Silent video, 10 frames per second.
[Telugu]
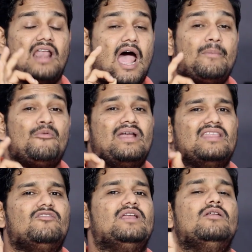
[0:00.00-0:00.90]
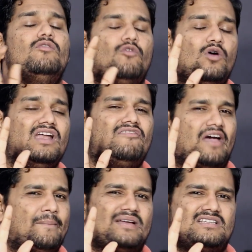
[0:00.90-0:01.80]
లాభం అనేది వీళ్ళు ఓన్లీ
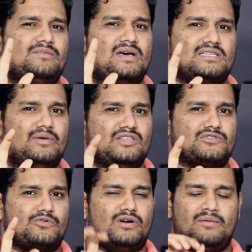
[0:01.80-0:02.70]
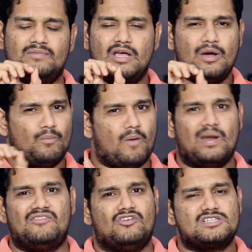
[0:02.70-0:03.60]
ఫైవ్ పర్సెంట్ మాత్రమే తీసుకుంటున్నాం
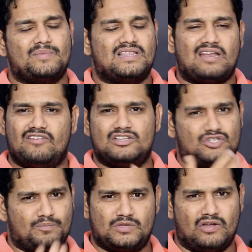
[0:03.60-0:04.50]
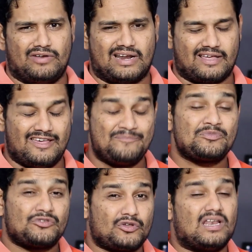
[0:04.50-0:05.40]
మొబైల్ ఫోన్స్ మీద అని వీళ్ళు చెప్తూనే ఉన్నారు కదా
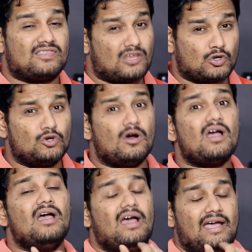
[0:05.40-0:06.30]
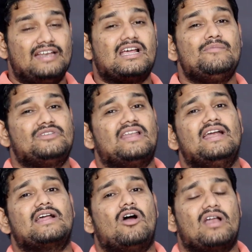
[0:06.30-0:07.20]
సో ఇలా తక్కువ ఇన్కమ్
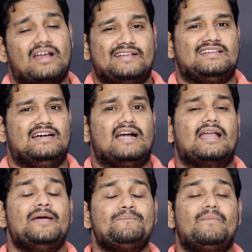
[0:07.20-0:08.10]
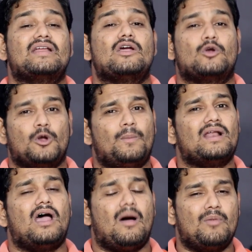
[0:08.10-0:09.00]
జనరేట్ కావడానికి రీజన్ ఏంటంటే మనకి
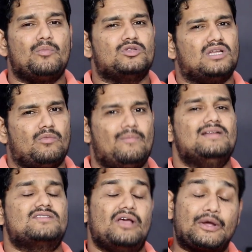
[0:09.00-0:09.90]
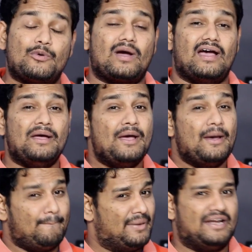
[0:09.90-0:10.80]
గ్లోబల్గా అమ్ముడుపోతున్న మొబైల్స్లో ఎక్కువగా
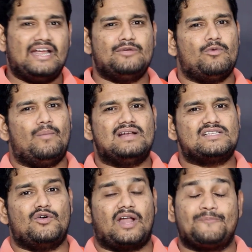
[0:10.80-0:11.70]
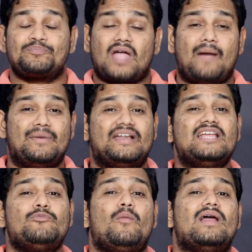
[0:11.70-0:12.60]
మిడ్ రేంజ్ మొబైల్సే ఉంటాయి ఆ మిడ్
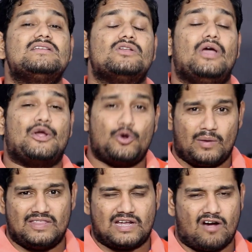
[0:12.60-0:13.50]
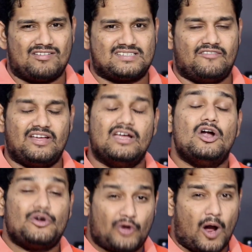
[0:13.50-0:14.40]
రేంజ్ మొబైల్స్లో ఎక్కువ మందికి కావాల్సినవి
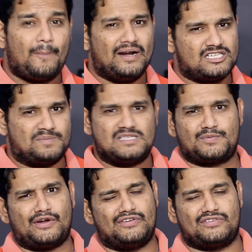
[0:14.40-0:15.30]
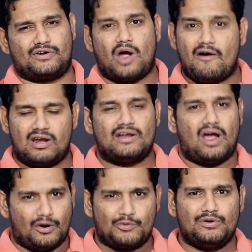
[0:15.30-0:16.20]
టాప్ అండ్ స్పెసిఫికేషన్స్ కావాలని
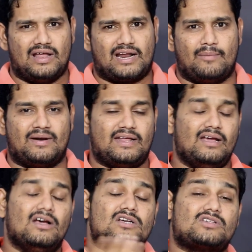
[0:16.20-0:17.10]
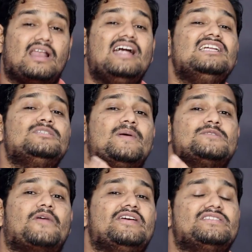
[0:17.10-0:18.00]
అనుకుంటున్నారు కాబట్టి సో అలాంటి
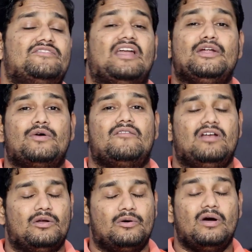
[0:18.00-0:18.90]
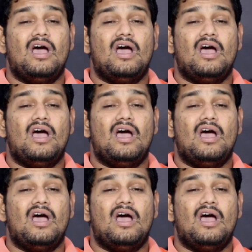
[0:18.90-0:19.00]
స్పెసిఫికేషన్స్ ఇవన్నీ కూడా వీళ్ళు